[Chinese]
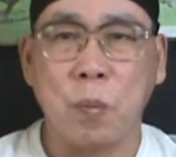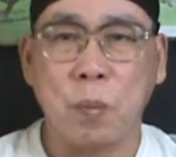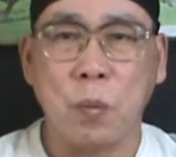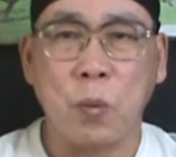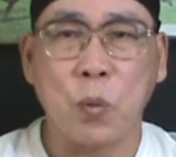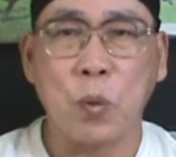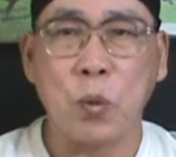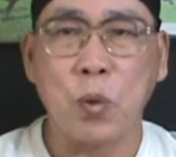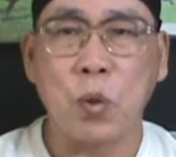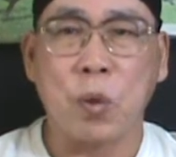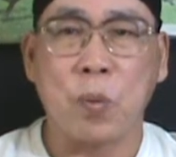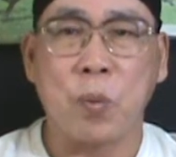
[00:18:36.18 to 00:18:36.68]

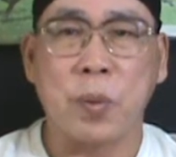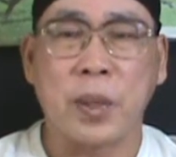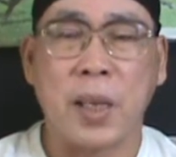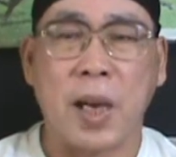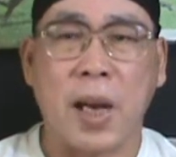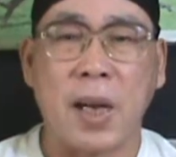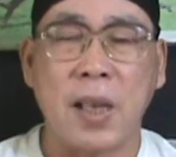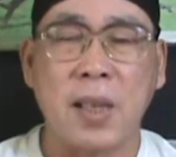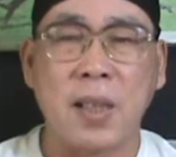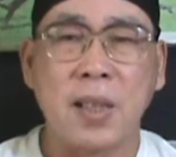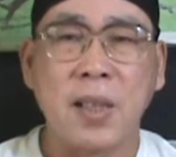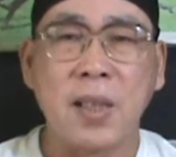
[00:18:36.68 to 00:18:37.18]
无所不
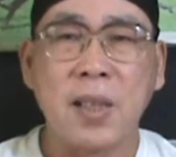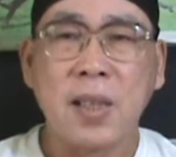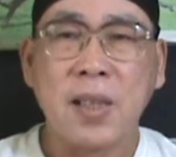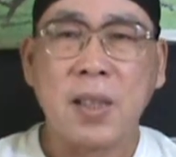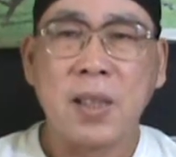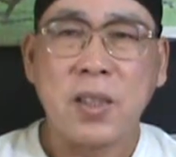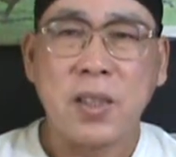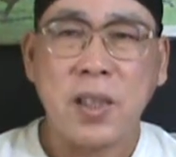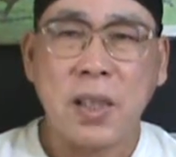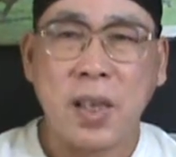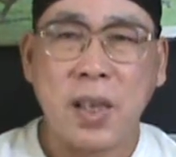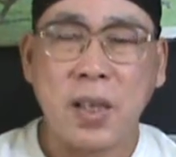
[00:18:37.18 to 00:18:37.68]
答。
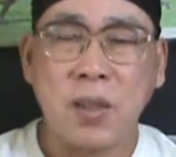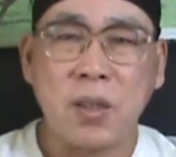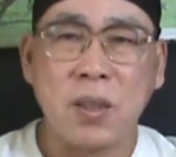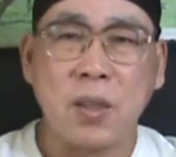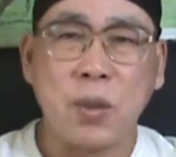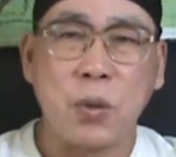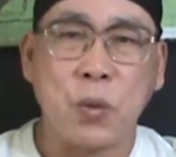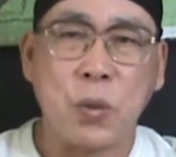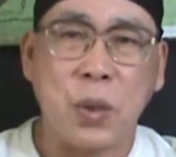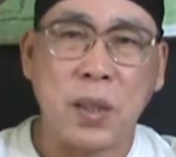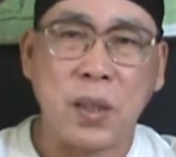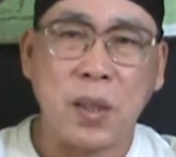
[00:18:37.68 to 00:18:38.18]
再来就是
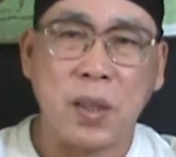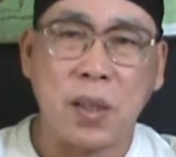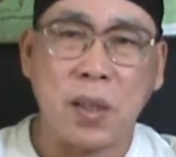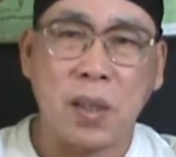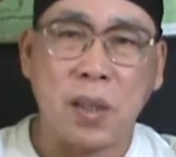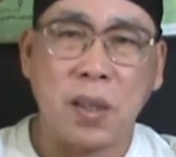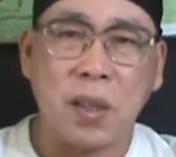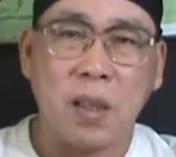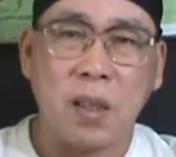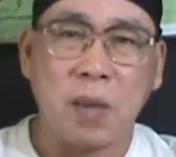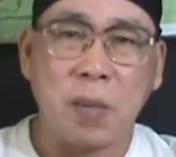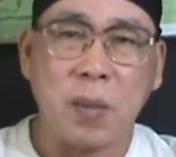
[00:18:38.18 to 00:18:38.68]
学习的
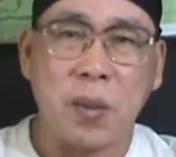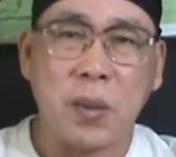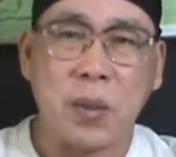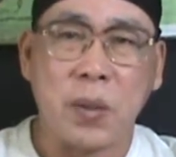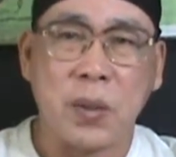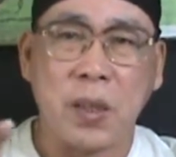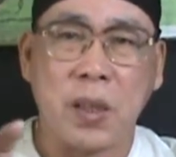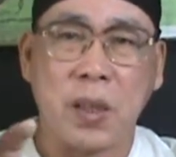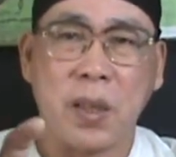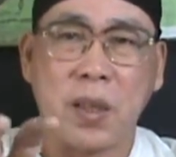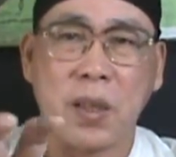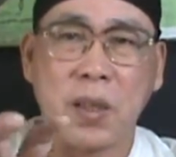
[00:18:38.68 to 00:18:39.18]
人里面有
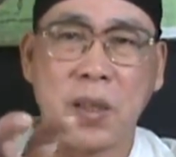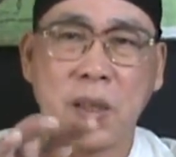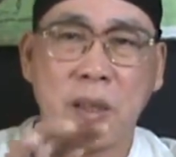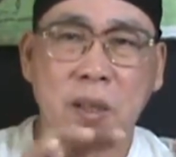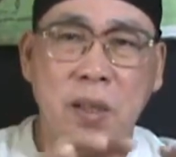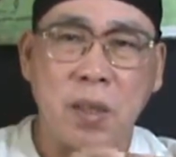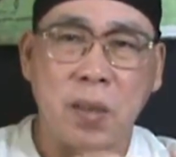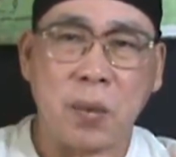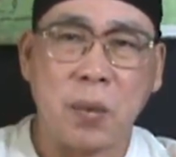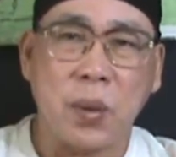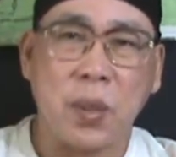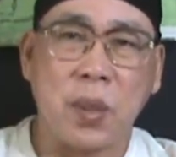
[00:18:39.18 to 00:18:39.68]
些人是
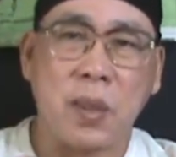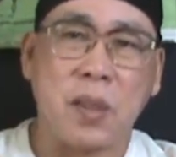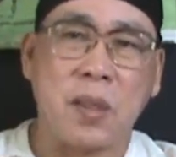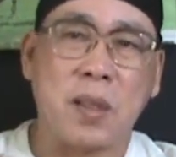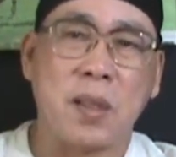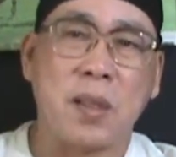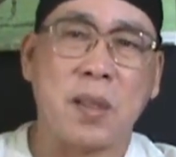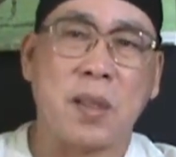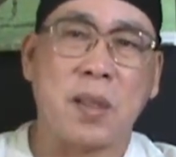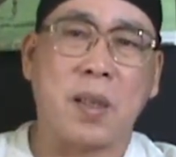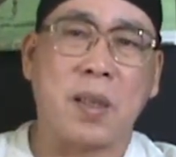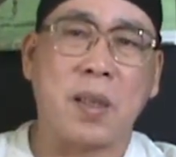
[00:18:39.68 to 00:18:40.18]
社会人
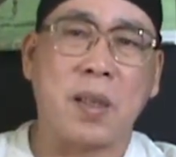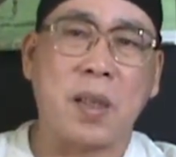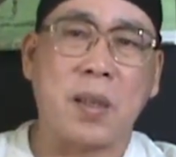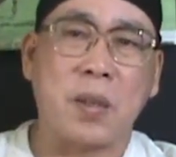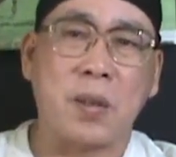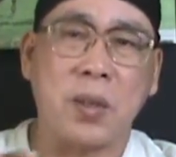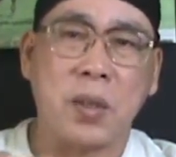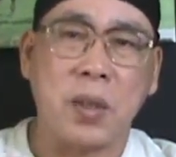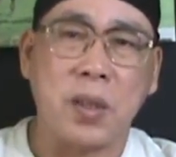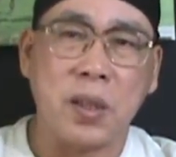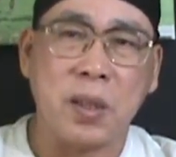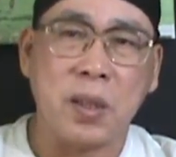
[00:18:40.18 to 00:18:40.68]
士哈，他
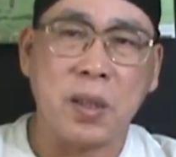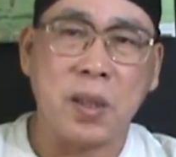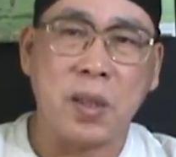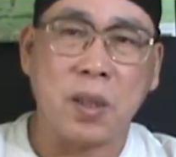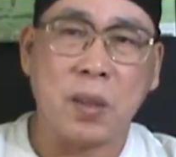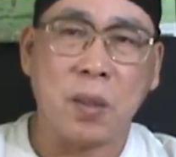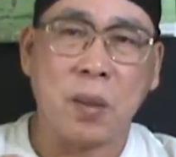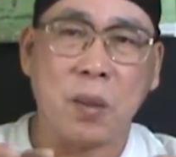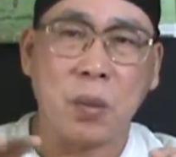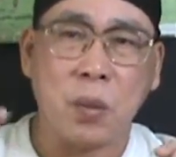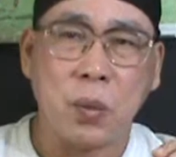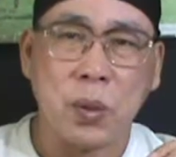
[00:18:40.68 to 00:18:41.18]
有经
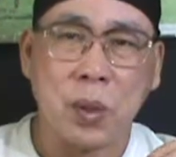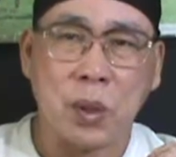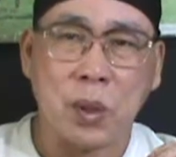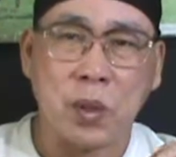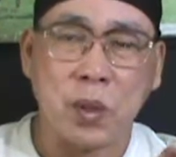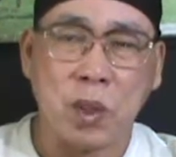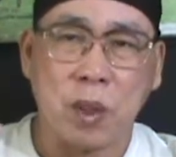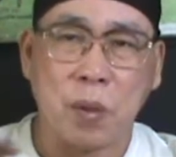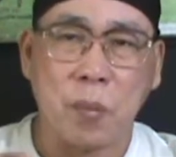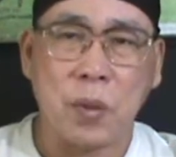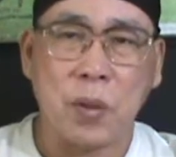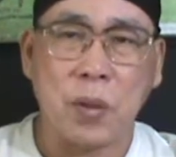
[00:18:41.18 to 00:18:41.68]
验，然后互相
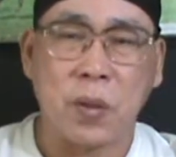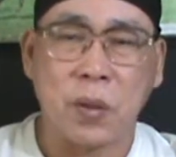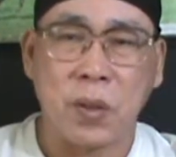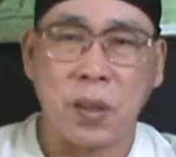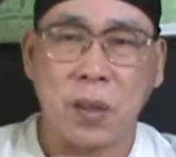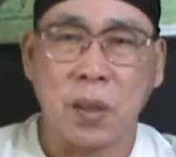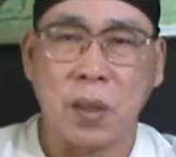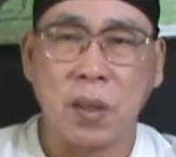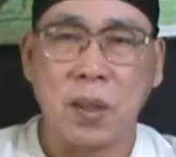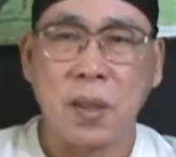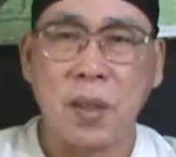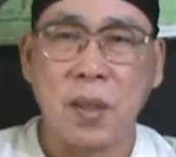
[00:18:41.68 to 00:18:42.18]
交朋友
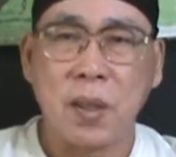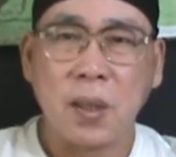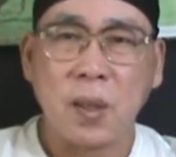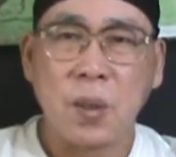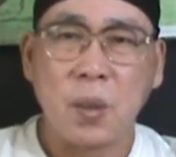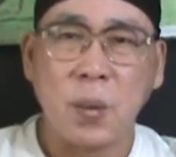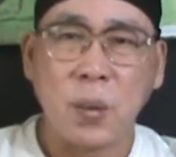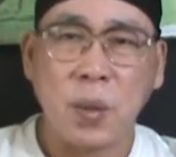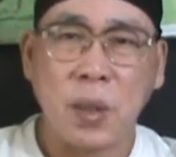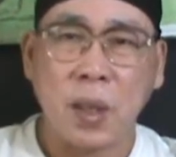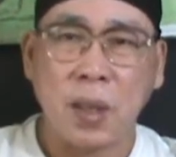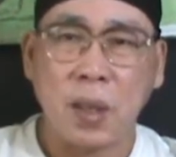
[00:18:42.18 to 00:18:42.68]
之后。
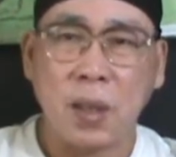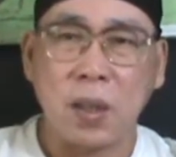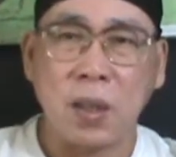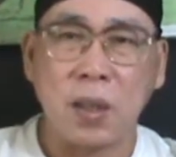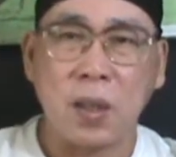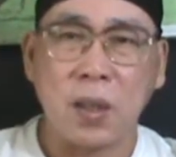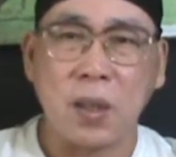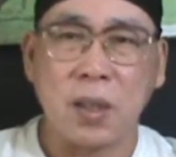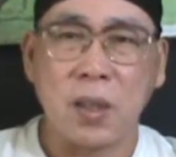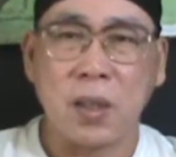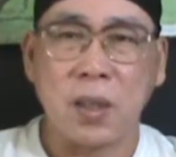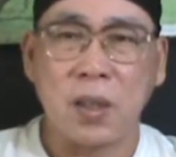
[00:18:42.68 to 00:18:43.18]
互相
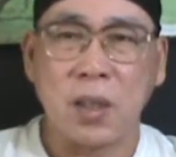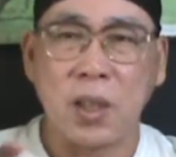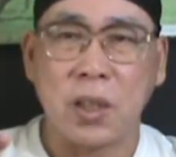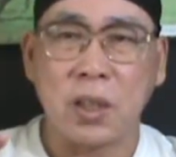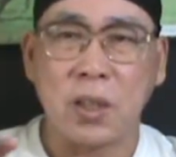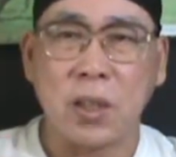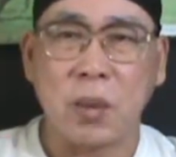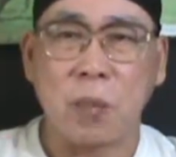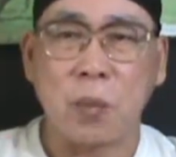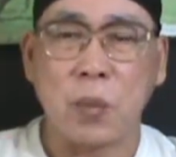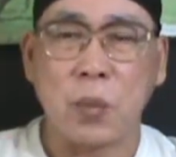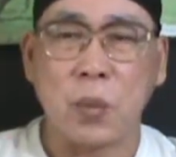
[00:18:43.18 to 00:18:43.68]
呃，截
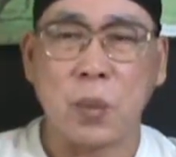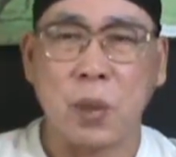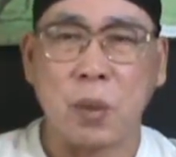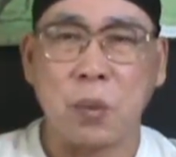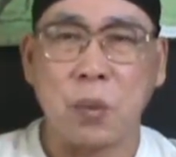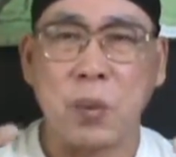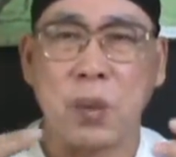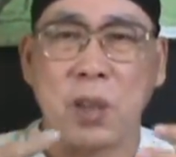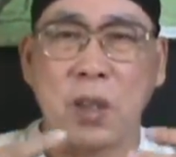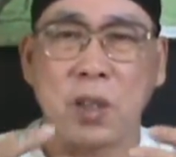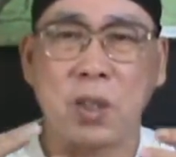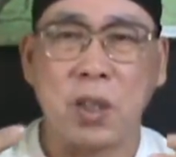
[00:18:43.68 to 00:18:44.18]
长补短，
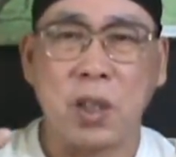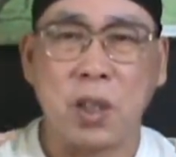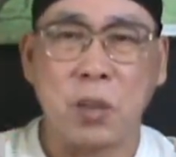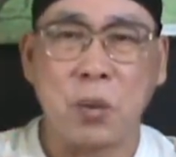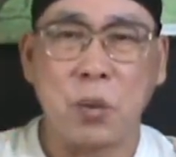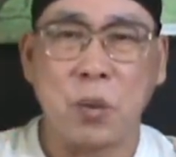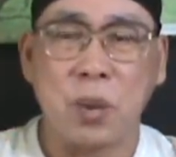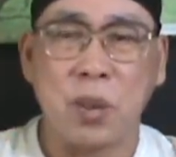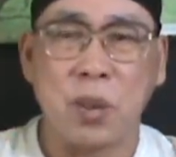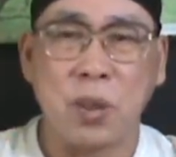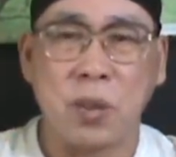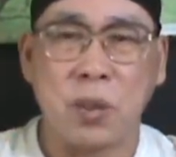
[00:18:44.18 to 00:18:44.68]
互相切
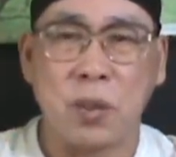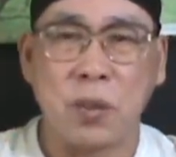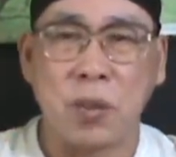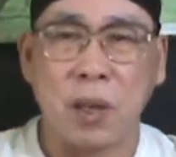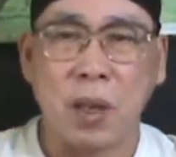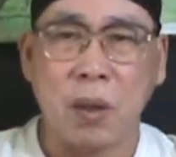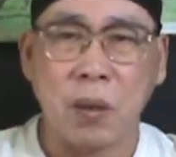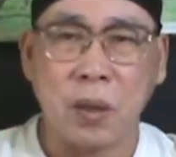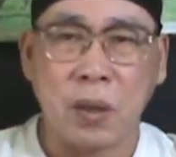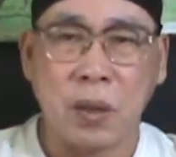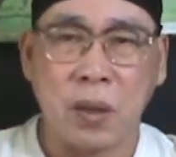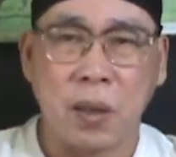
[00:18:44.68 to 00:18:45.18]
磋之后，
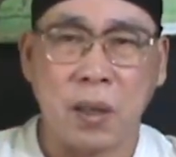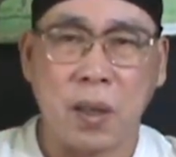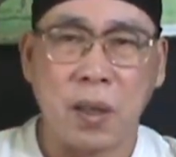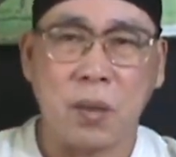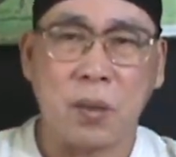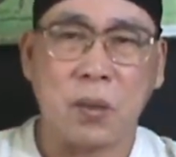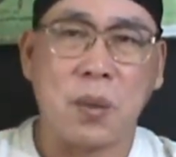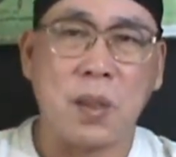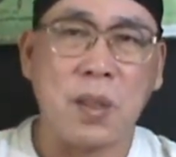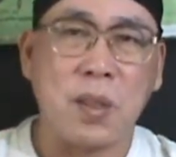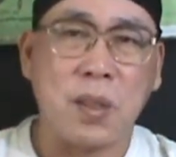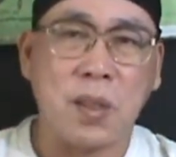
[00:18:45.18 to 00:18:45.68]
他会得到
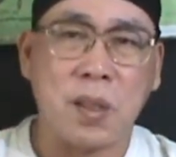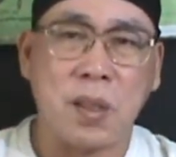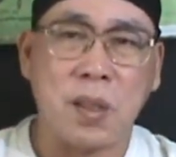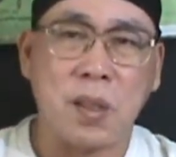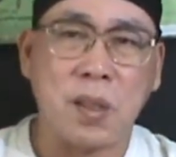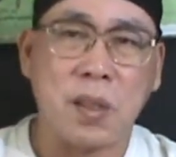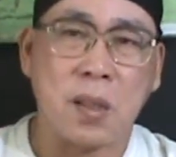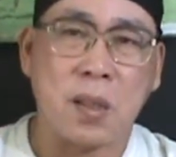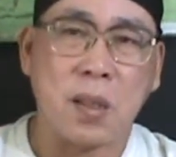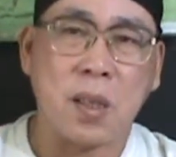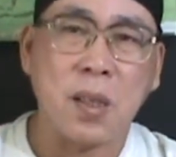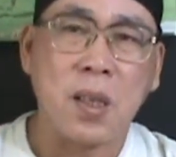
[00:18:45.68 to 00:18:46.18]
很多的知
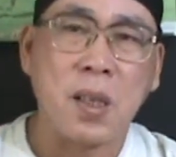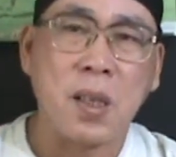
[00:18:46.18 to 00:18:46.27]
识。